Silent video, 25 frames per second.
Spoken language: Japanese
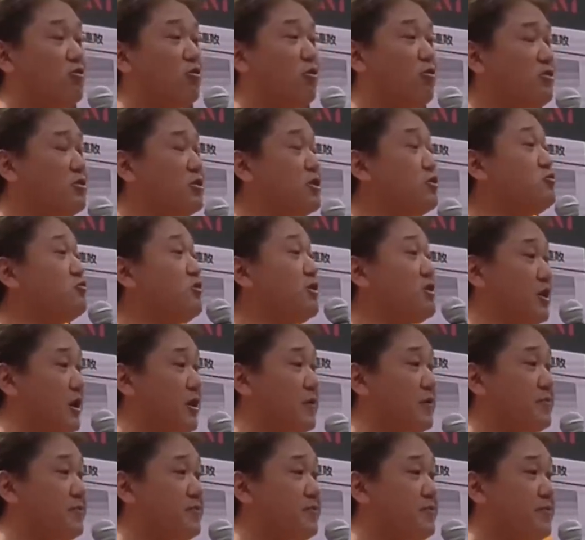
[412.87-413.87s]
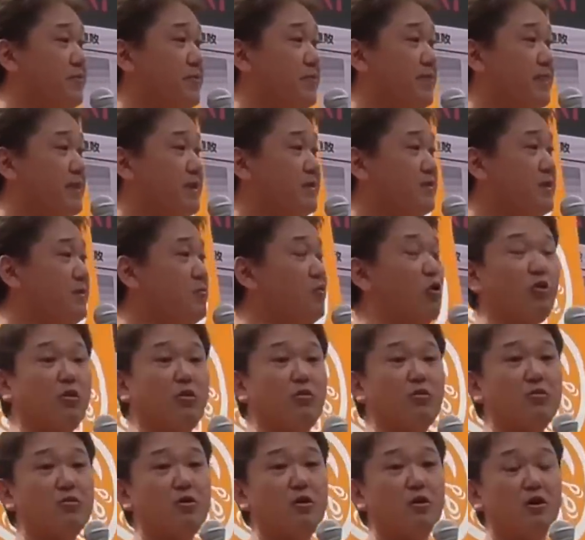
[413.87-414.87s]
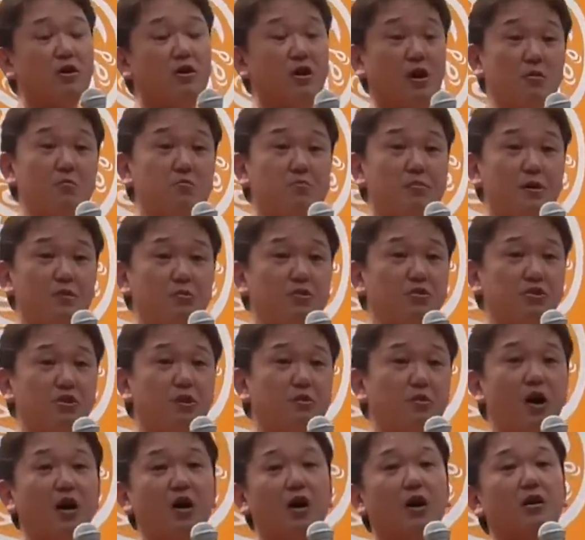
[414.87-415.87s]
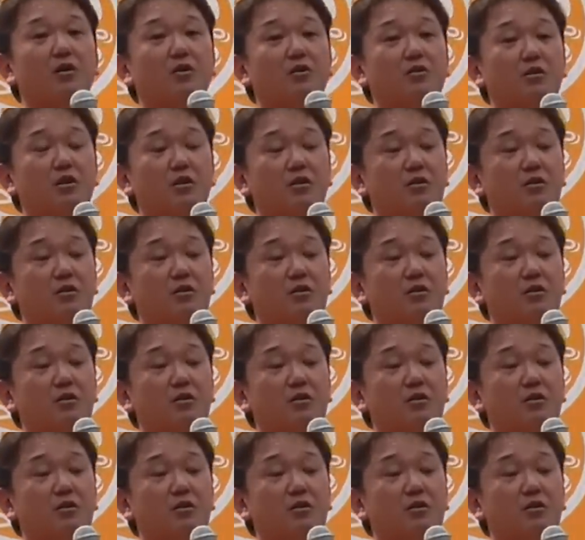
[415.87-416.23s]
ここに行くわけ。でも、現場の医者は